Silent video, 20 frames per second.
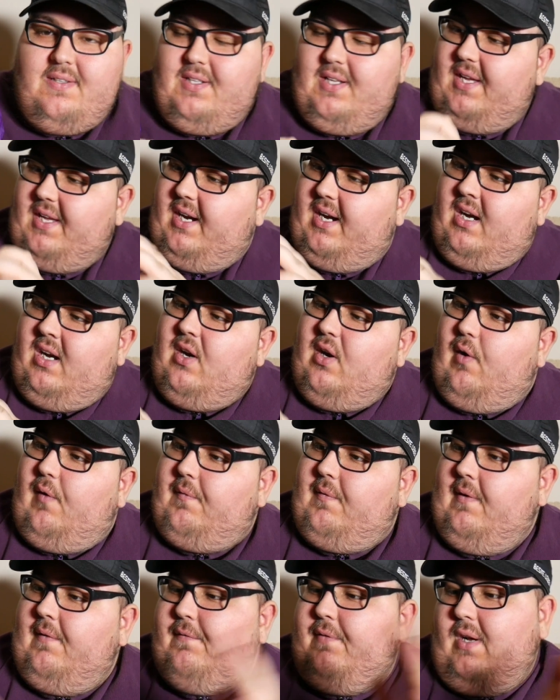Naja, auf
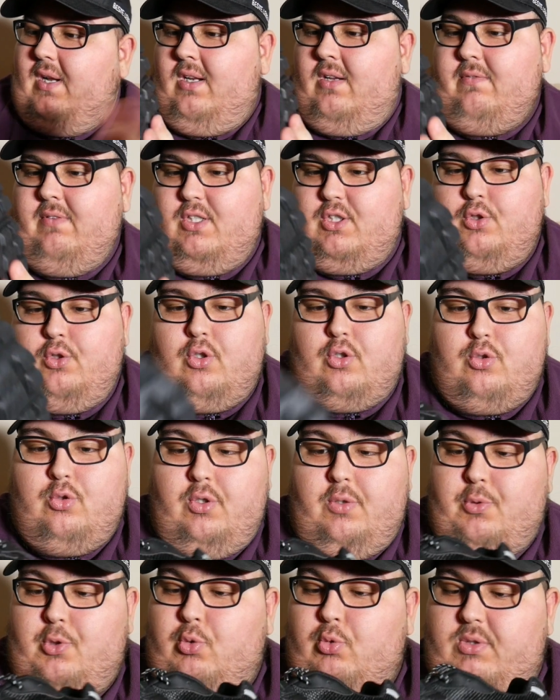jeden Fall, was ich noch zu
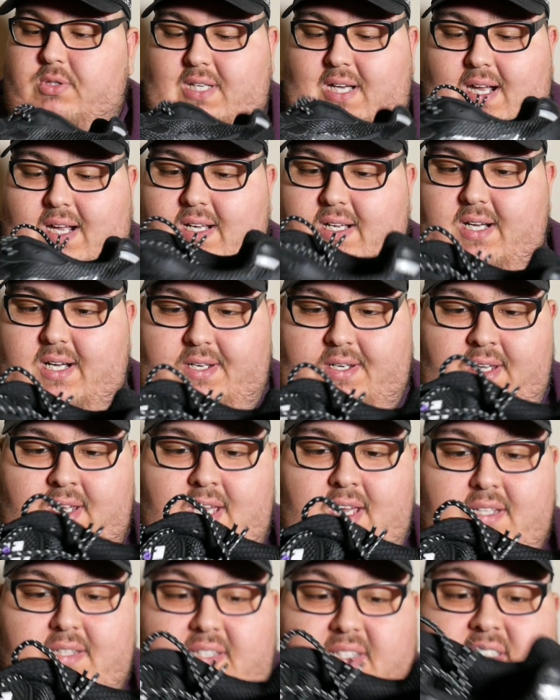dem Schuh sagen kann,
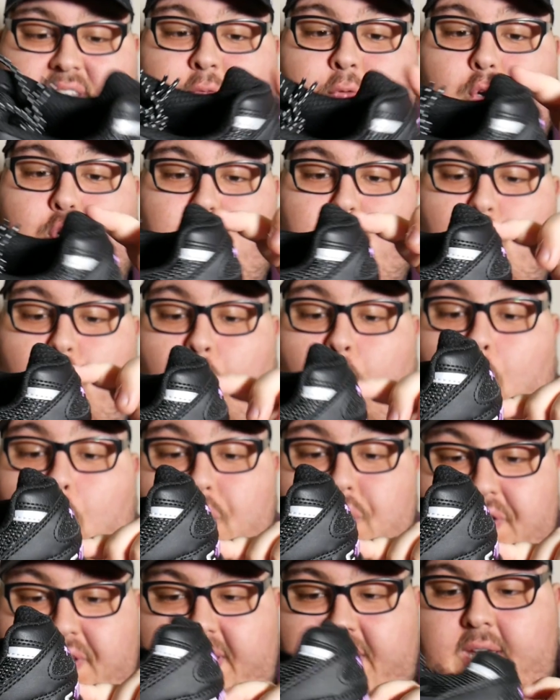die sind wirklich auch
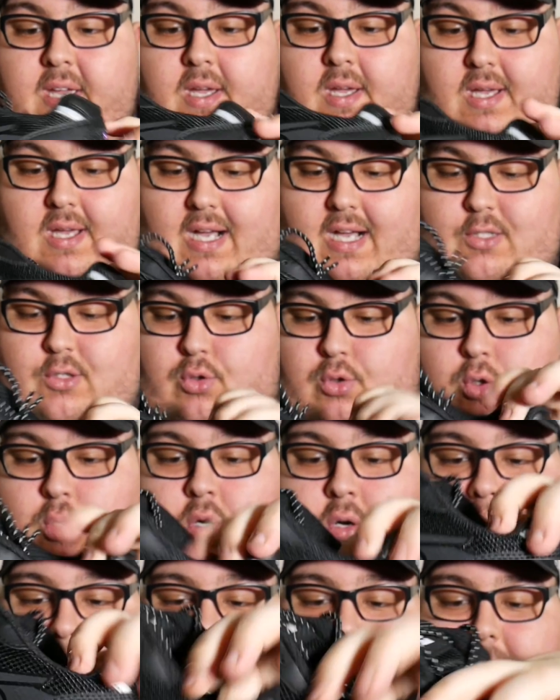dick.
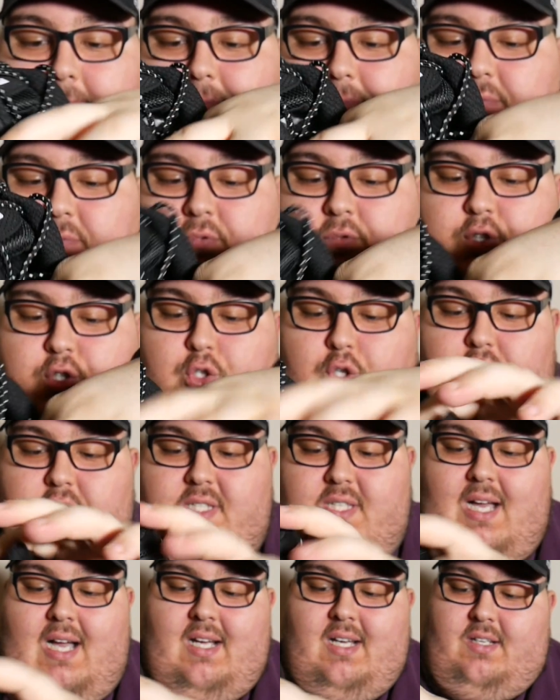Also, wie soll ich
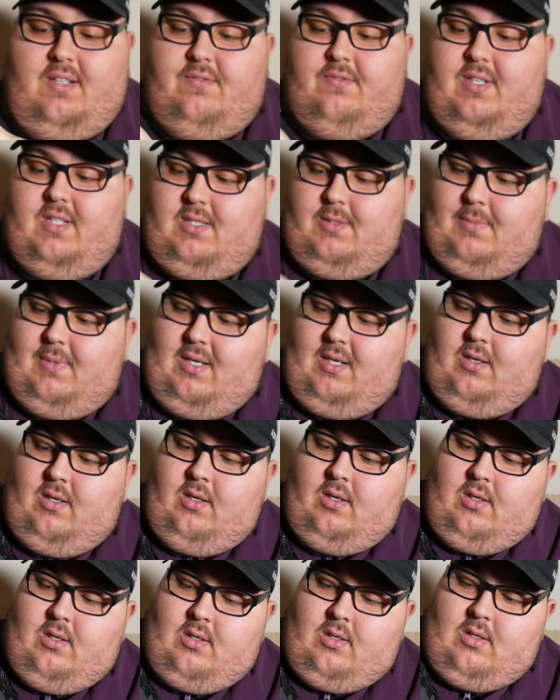sagen, warte mal.
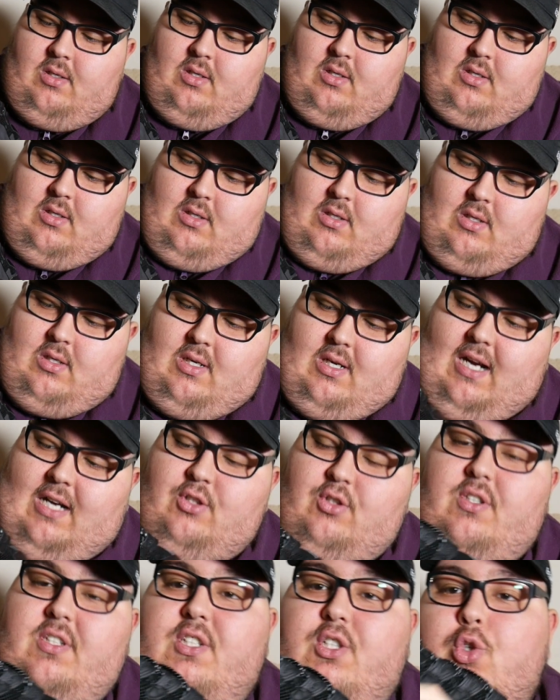
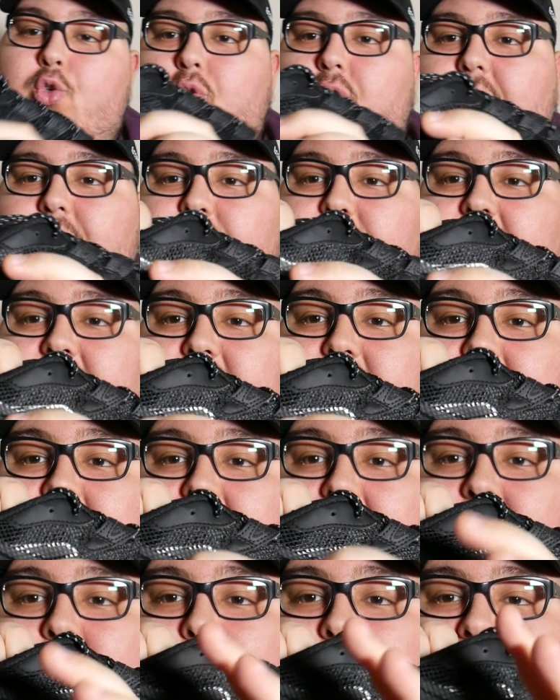Also die Schuhe hinten
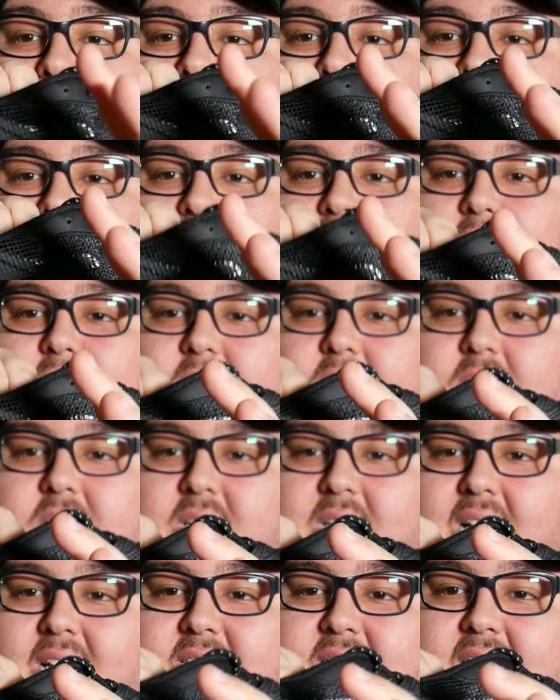gehen bis hier, ne,
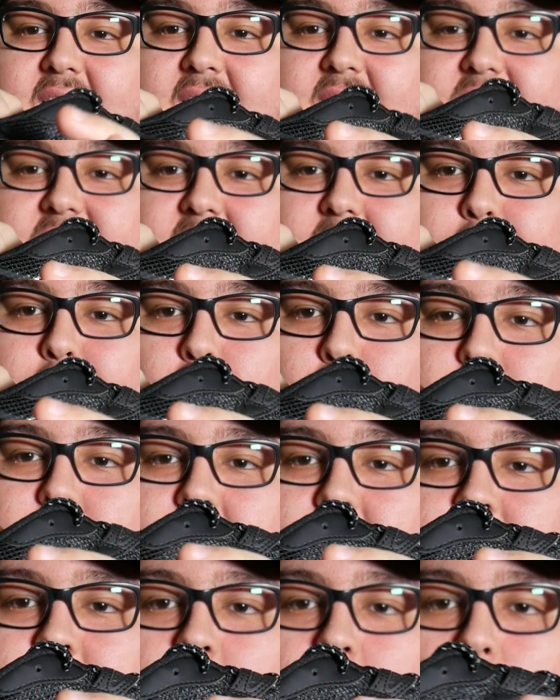da ist erst der
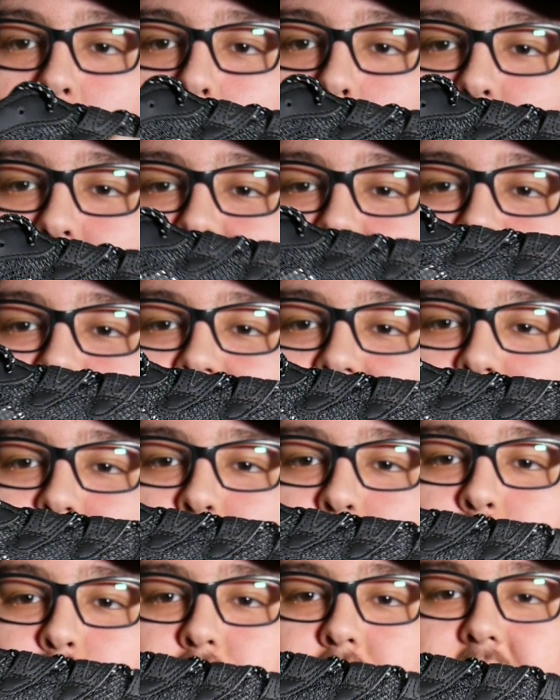Boden und gehen hier
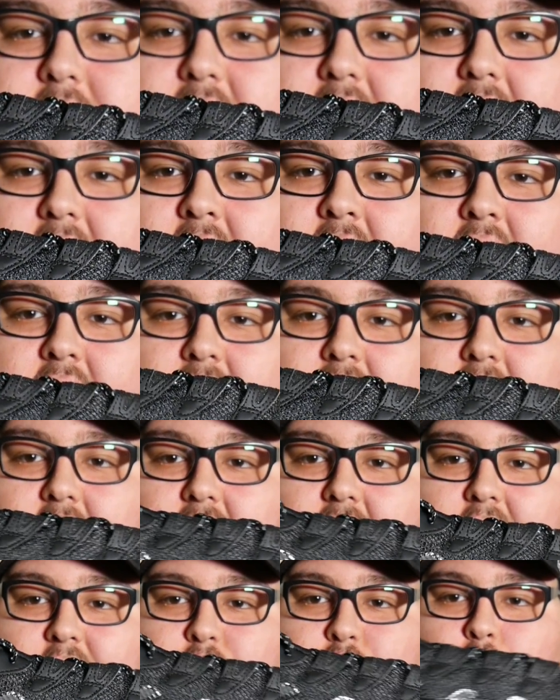so runter.
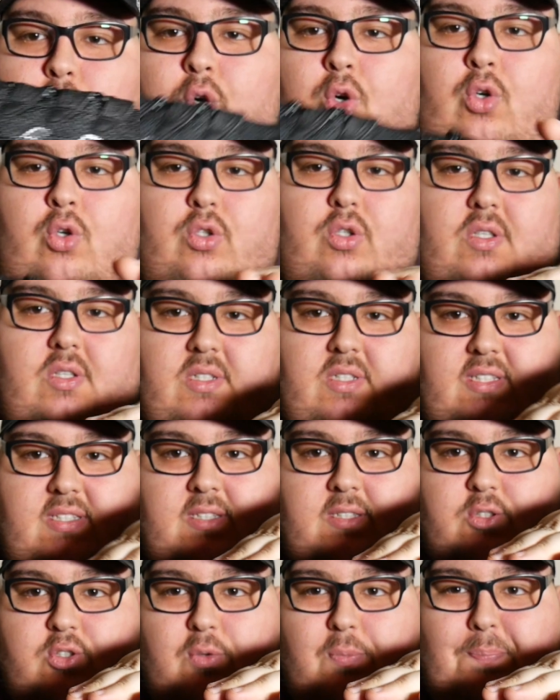Also die
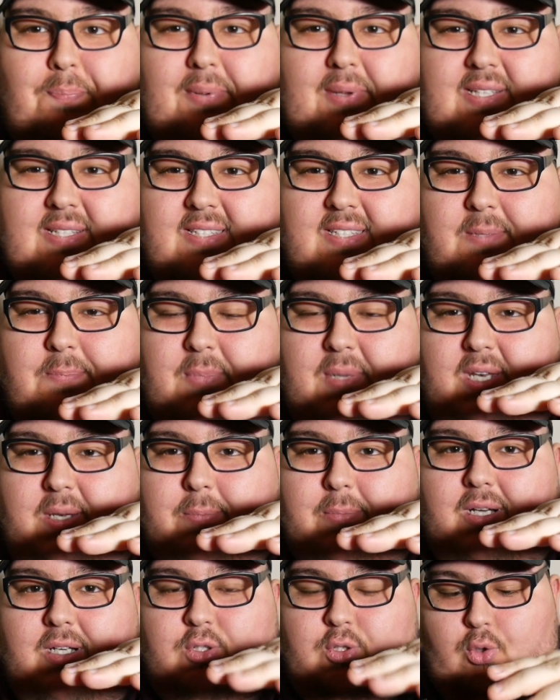sind so ein bisschen
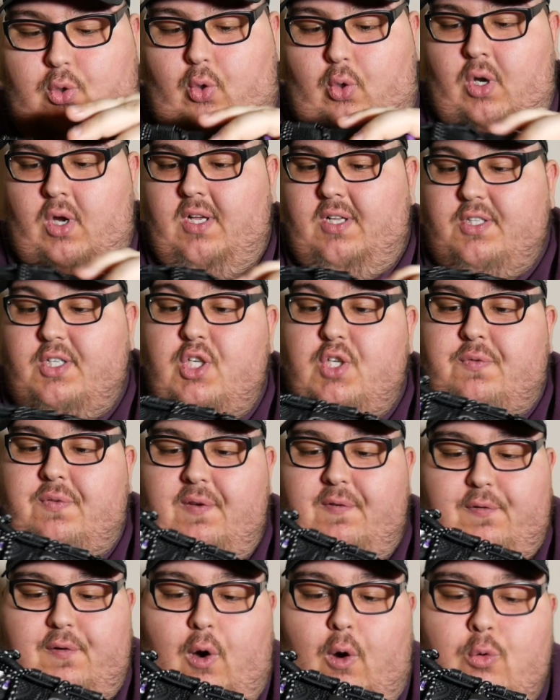minimal so. Nicht wie
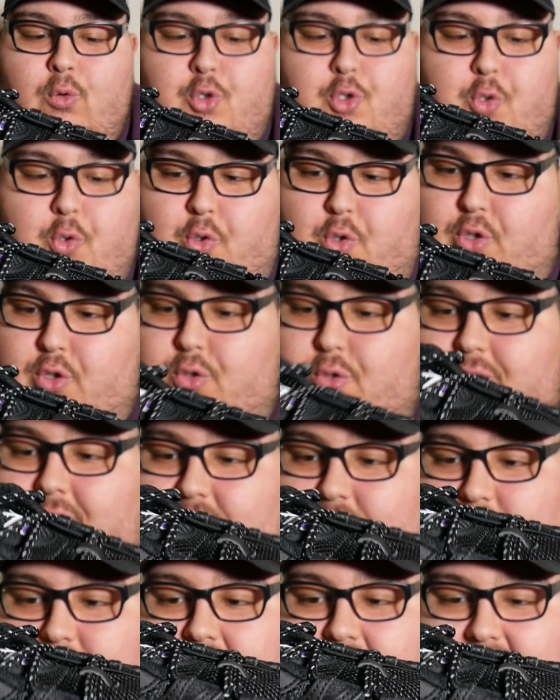Frauenschuhe oder so,
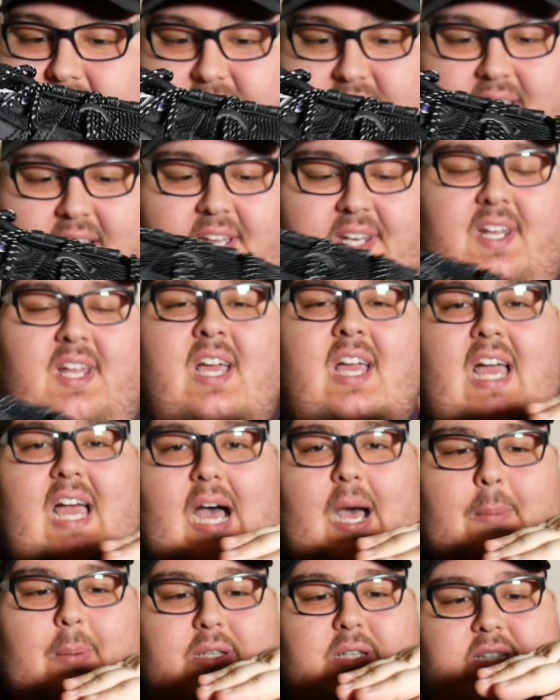was du denkst. Nein.
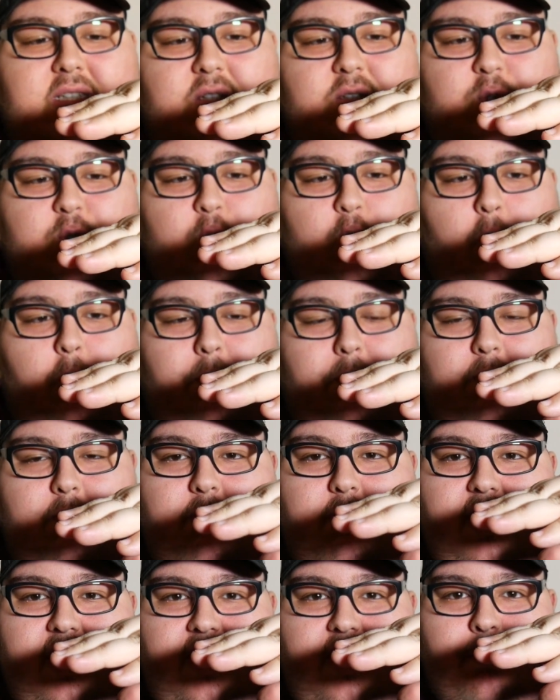Aber die sind so
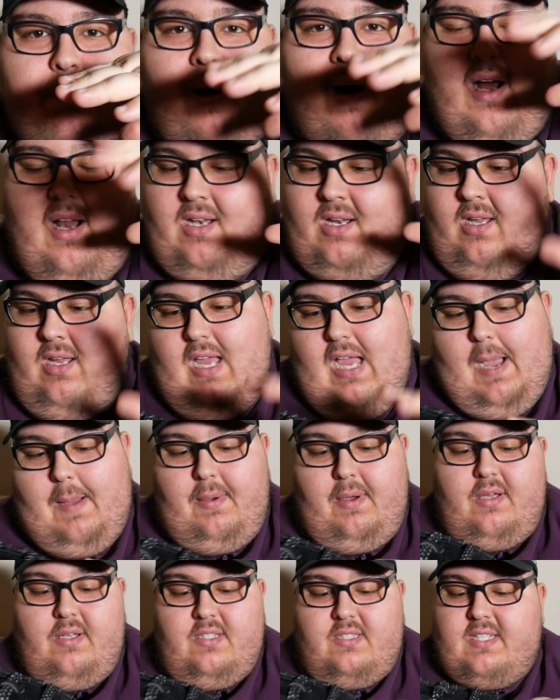minimal.
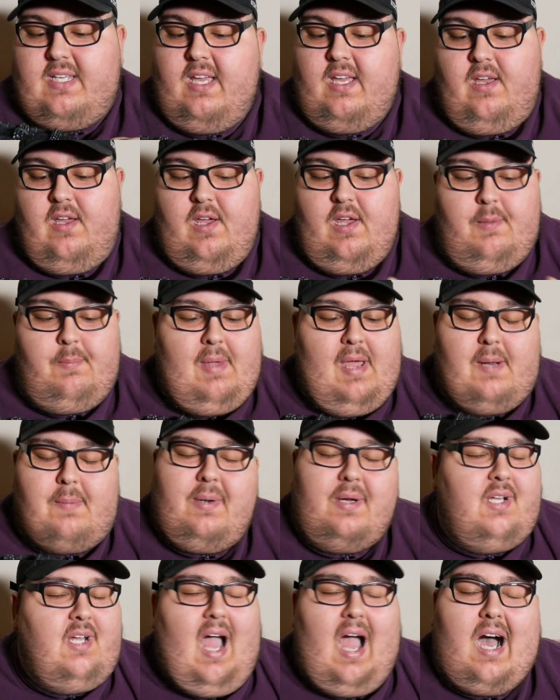Aber das äh, merkt
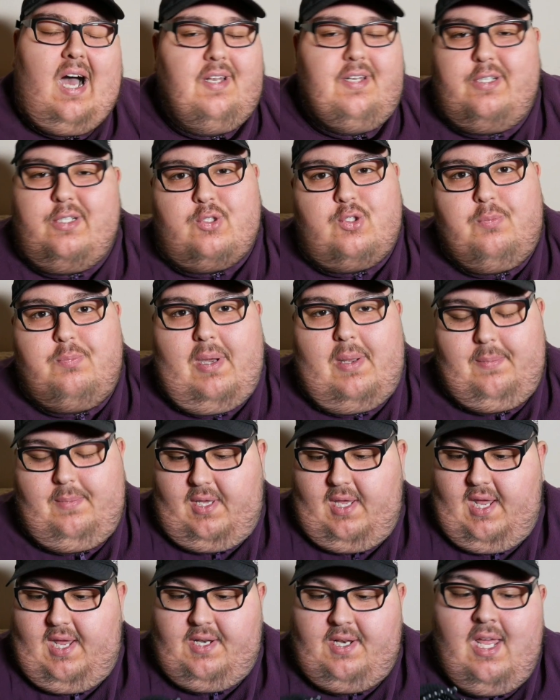man gar nicht so beim
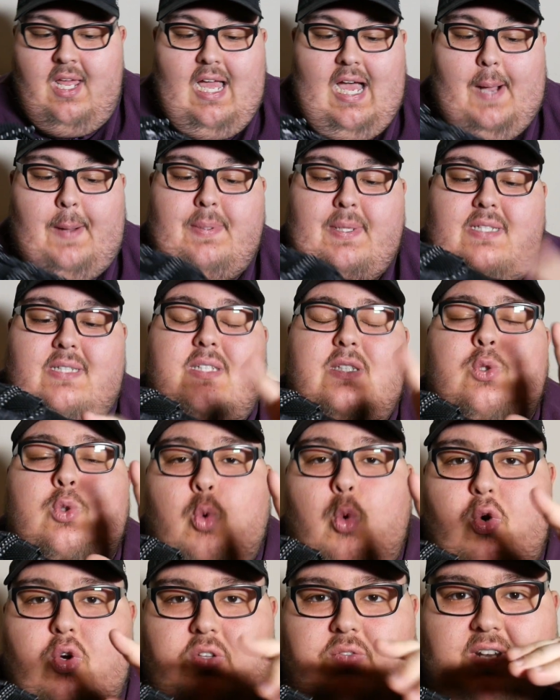Gehen. Aber das ist
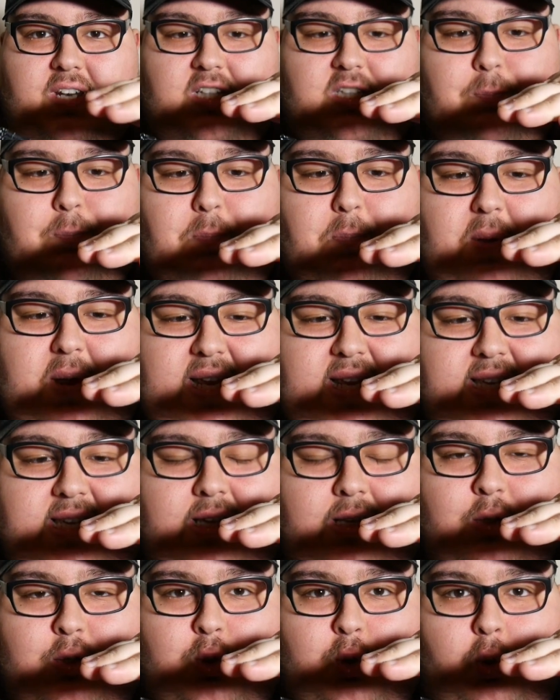gut, wenn das
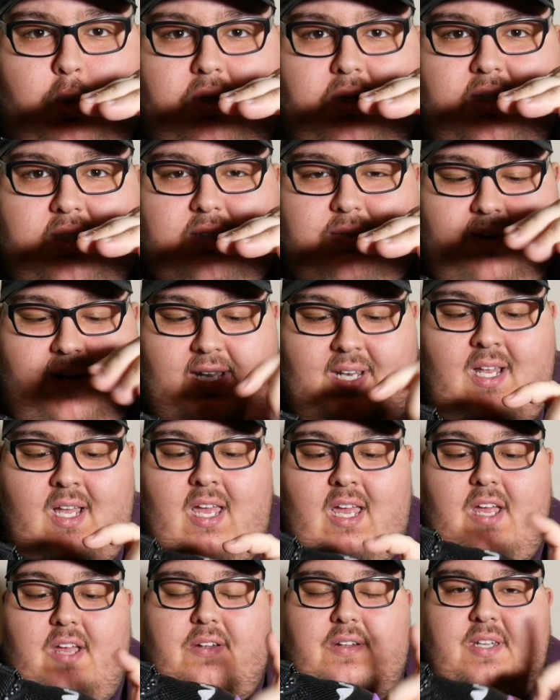bisschen so ist, weil
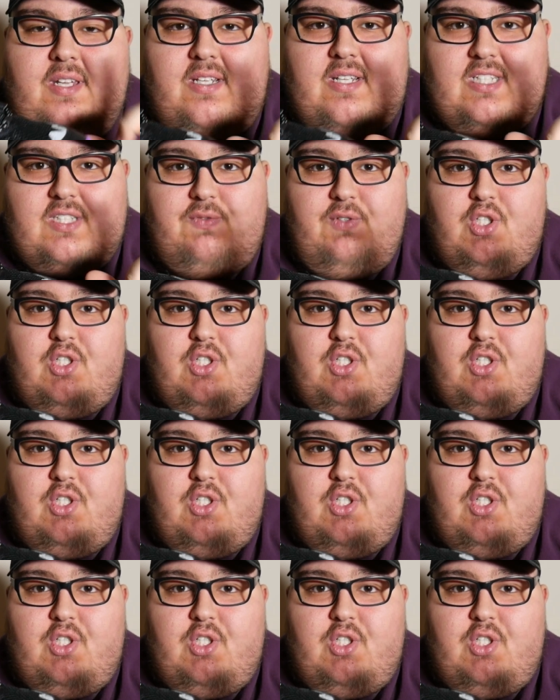ne, das